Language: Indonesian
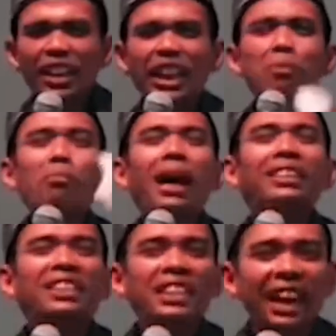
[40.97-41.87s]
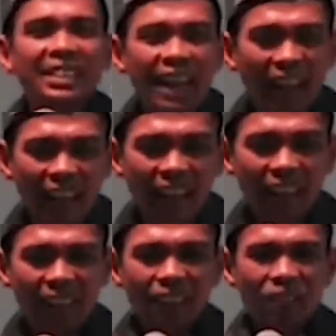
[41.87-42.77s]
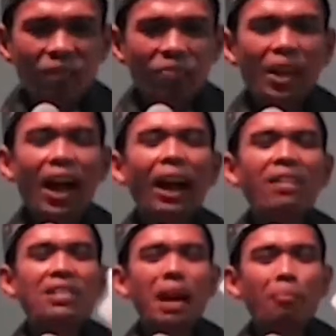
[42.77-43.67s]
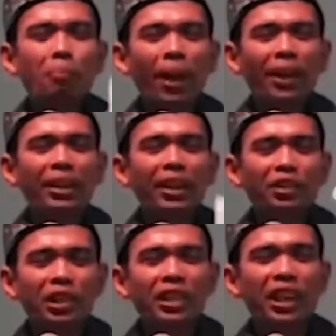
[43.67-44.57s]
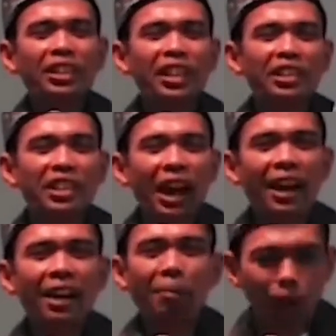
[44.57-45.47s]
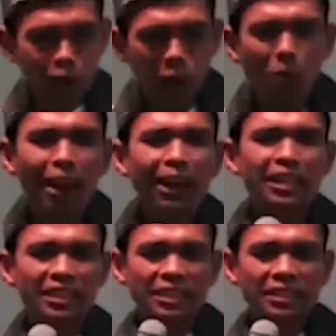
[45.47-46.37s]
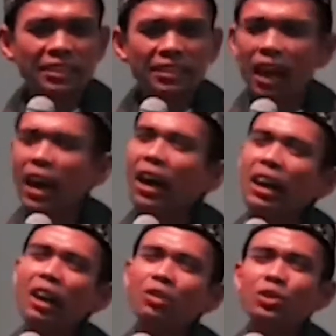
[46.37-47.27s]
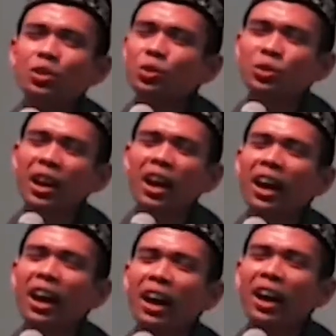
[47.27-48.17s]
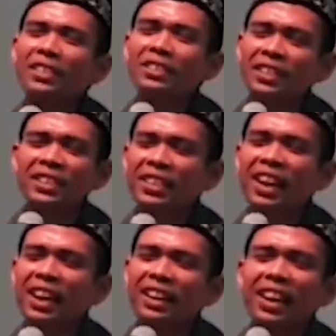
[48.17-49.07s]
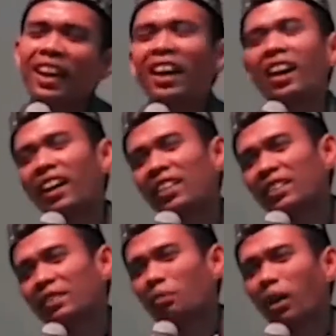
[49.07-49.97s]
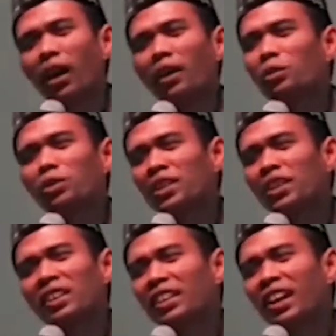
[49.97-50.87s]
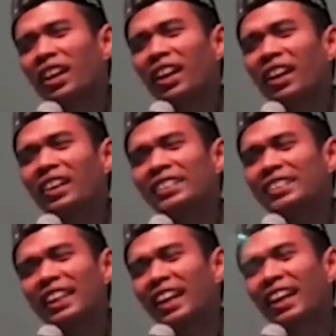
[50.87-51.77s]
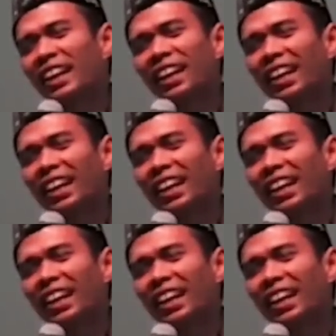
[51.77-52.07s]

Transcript: Nikmati aja. Jangan sampai ketika dia tidak ada baru kau menangis. Kalau sudah tiada baru terasa.